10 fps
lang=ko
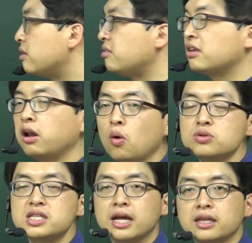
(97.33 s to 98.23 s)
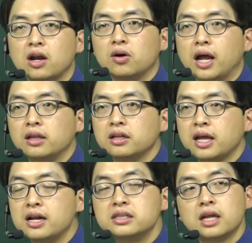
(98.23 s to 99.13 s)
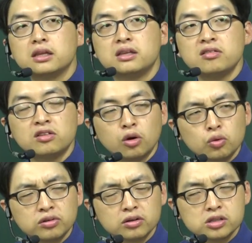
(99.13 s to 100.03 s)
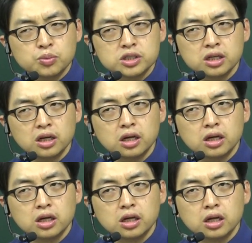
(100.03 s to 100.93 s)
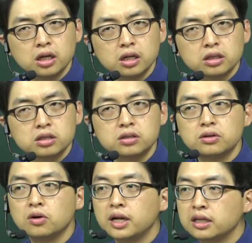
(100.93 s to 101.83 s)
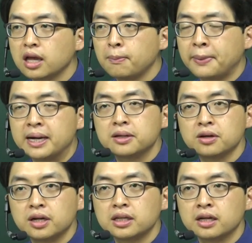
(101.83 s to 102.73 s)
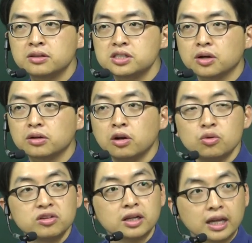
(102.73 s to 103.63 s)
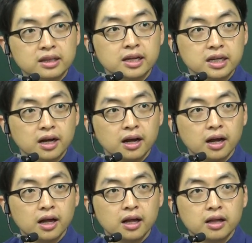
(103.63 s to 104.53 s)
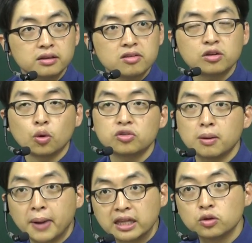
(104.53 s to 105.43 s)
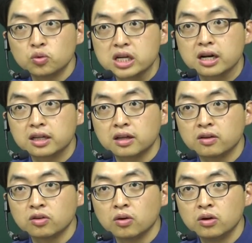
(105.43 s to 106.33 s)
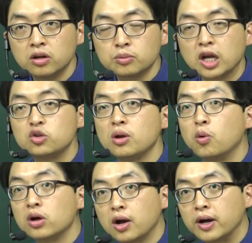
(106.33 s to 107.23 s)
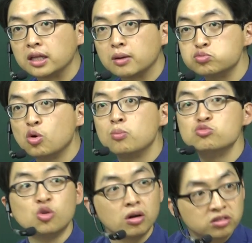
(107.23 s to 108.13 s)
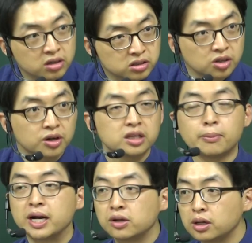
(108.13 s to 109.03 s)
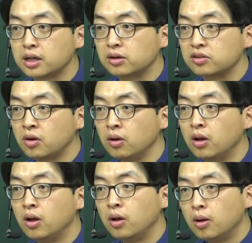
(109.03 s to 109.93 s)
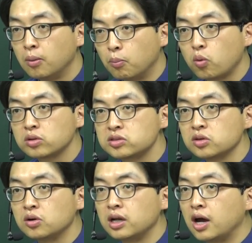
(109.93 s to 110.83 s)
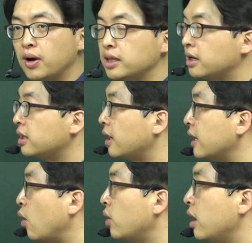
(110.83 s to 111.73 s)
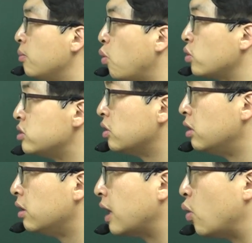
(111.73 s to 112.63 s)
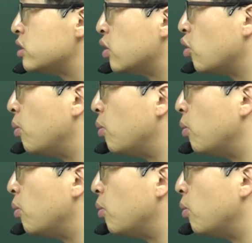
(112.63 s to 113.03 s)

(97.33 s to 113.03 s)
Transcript: disclose라는 단어가 나왔는데 일단 disclose가 뜻이 뭐지? 드러내다, 밝혀내다라는 뜻이에요. close가 닿다니까. disclose는 반대 동작을 나타내서. 그럼 당연히 뒤에 뭐가 나와야 돼? 무엇 무엇을 드러내다, 밝혀내다 그래서 목적어가 나와야 되는데 나오라는 목적어는 나오지 않고